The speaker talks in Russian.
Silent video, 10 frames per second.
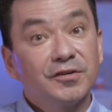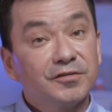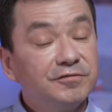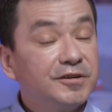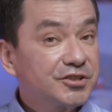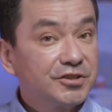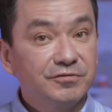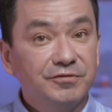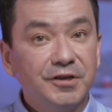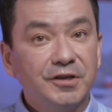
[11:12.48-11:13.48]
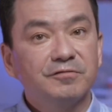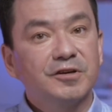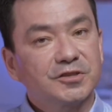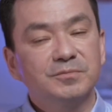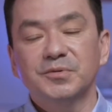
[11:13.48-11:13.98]
в вашей вере, в
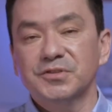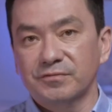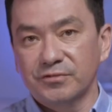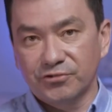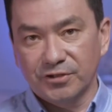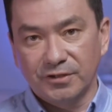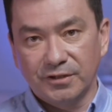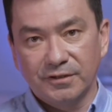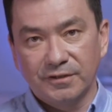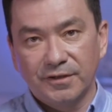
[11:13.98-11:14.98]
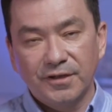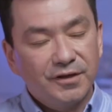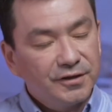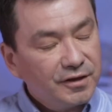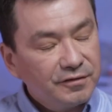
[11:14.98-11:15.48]
вашем посвящении.
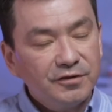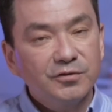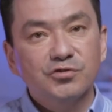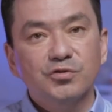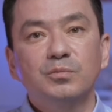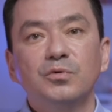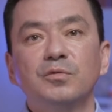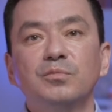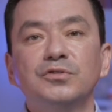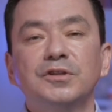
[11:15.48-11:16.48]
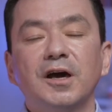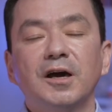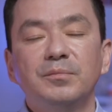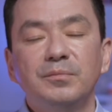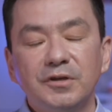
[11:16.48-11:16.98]
Я верю, что Бог будет
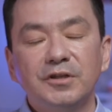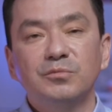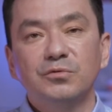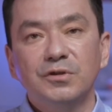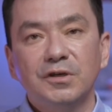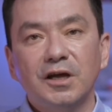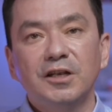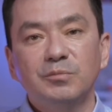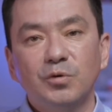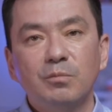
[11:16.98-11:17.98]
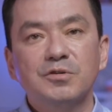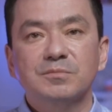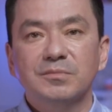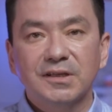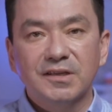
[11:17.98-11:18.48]
обильным, уникальным
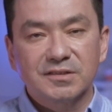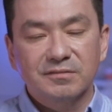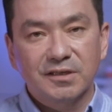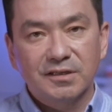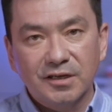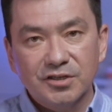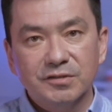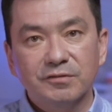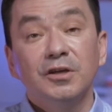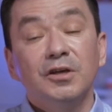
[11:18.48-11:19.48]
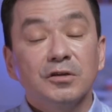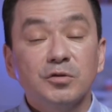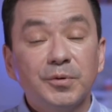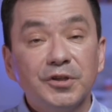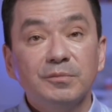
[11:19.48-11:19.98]
образом благословлять каждого,
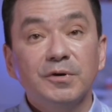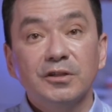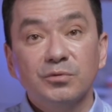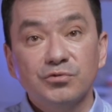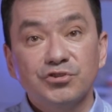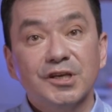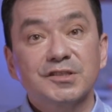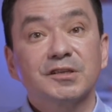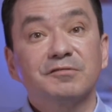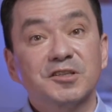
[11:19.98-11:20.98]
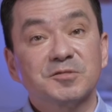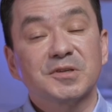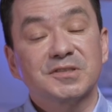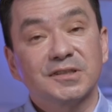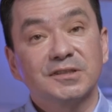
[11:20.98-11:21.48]
кто принимает участие в
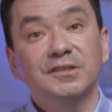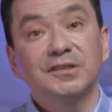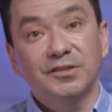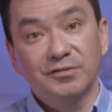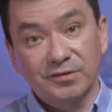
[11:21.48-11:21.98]
распространении